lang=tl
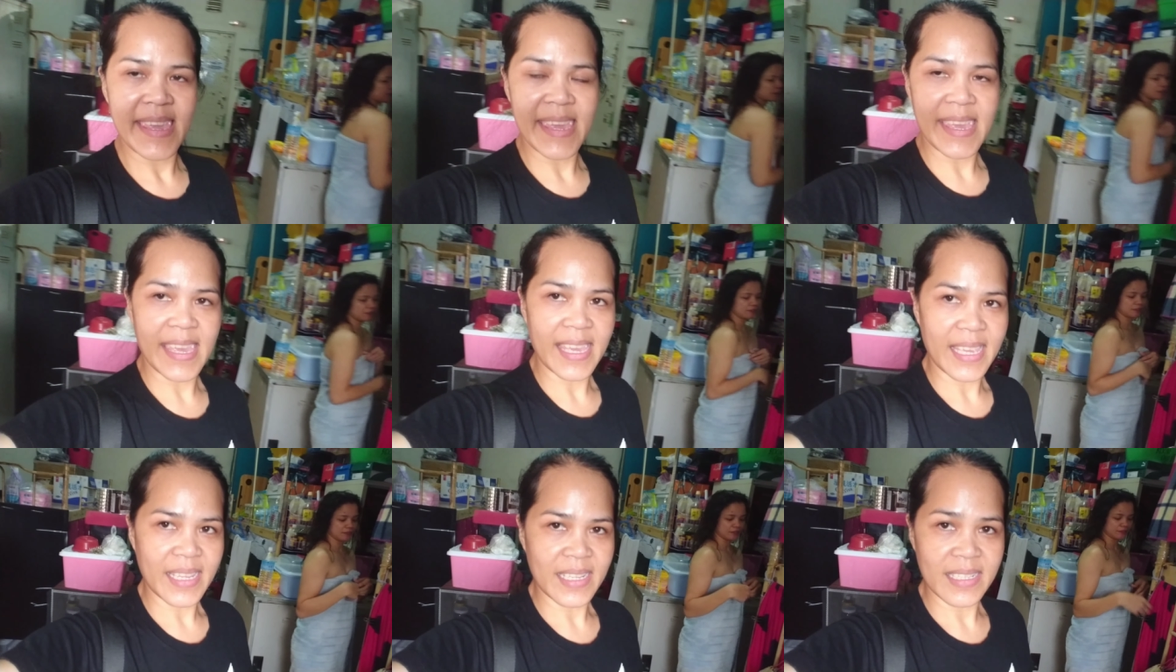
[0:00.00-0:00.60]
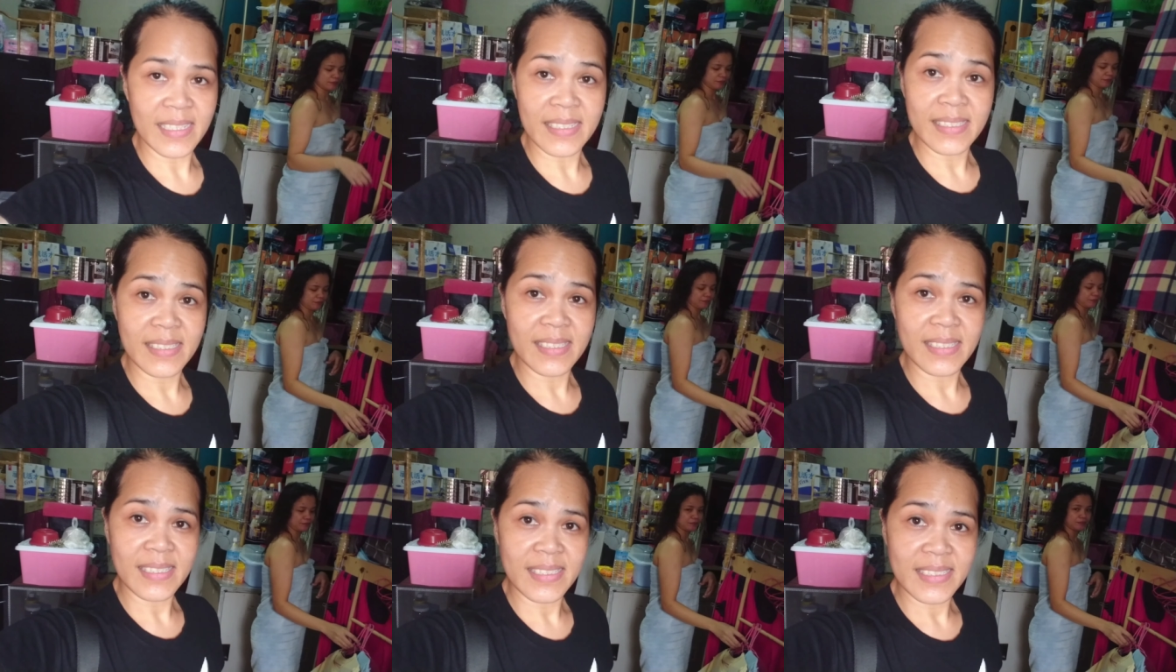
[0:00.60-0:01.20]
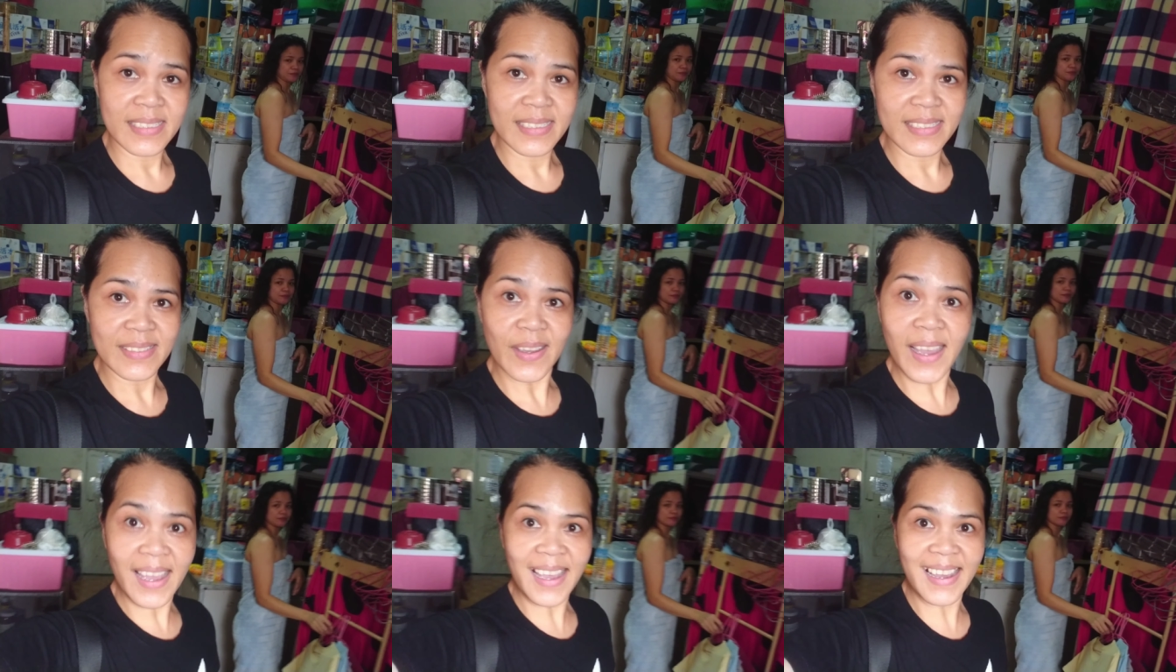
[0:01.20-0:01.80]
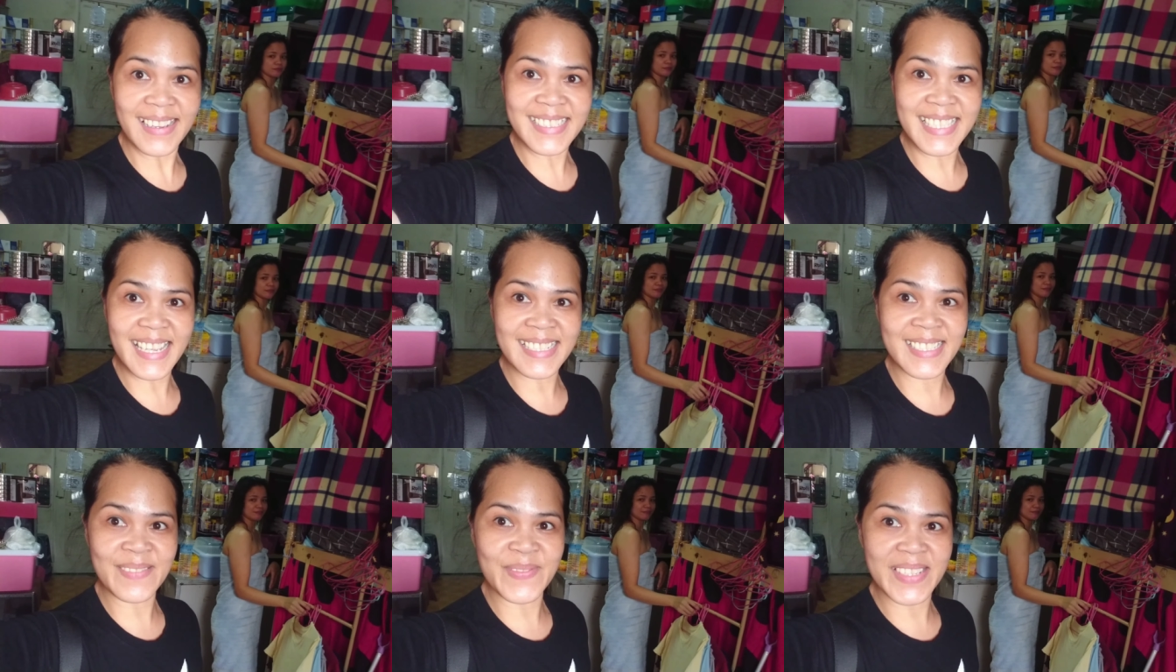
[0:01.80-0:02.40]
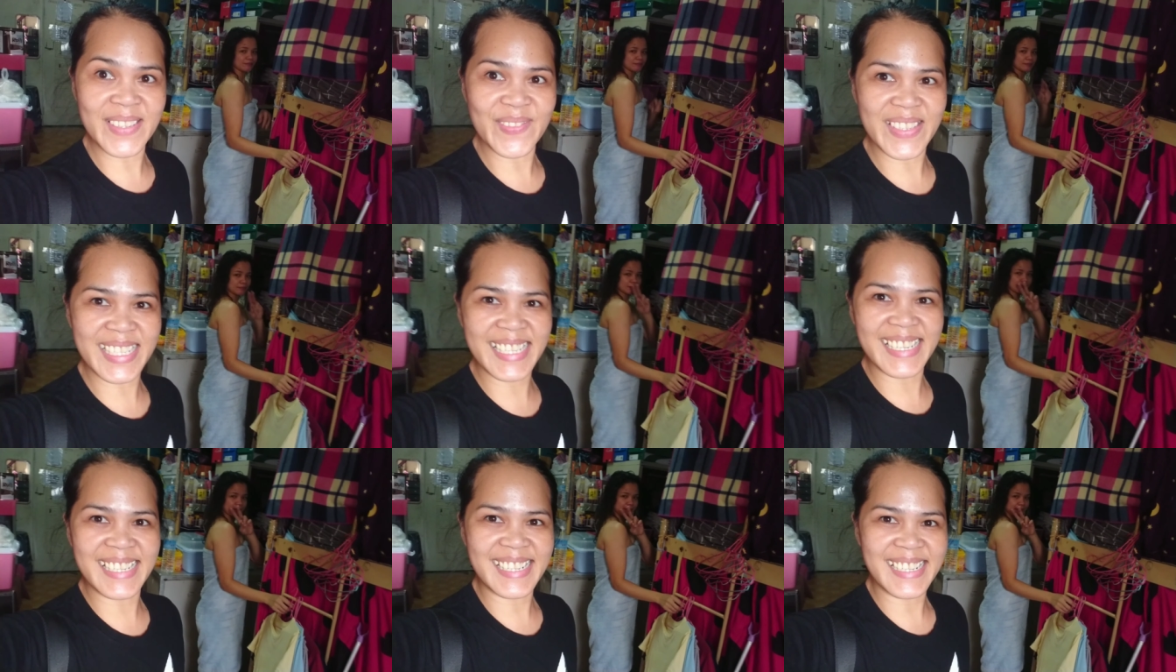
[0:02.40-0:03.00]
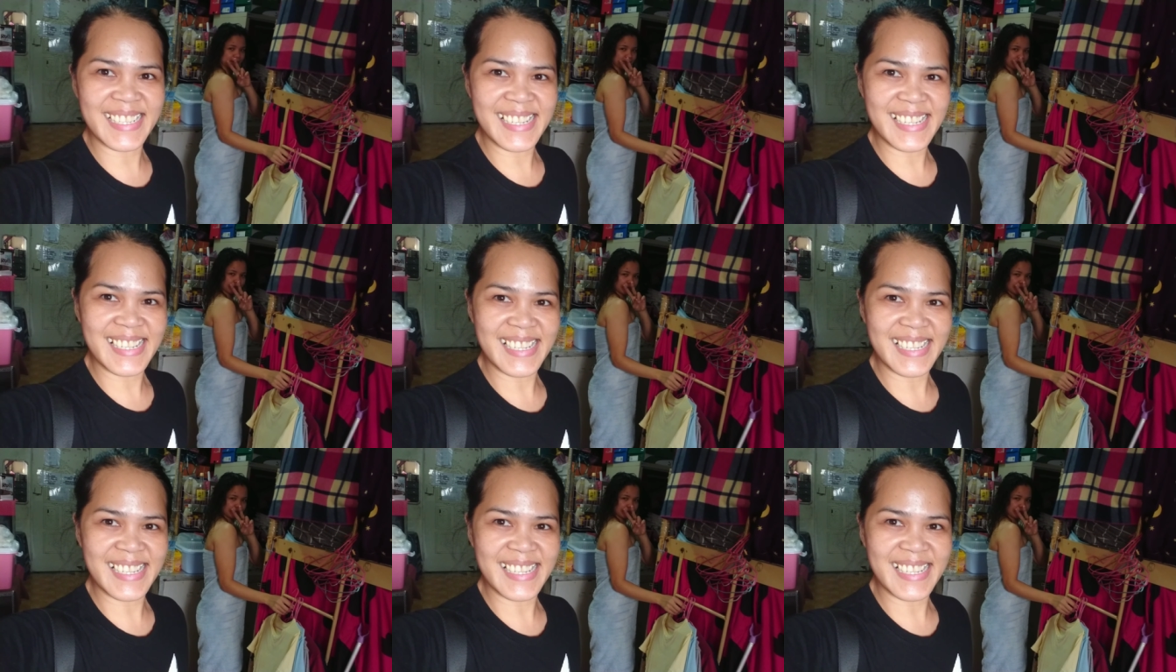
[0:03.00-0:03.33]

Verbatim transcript: And... Ah! Ang sexy mo naman, Gara!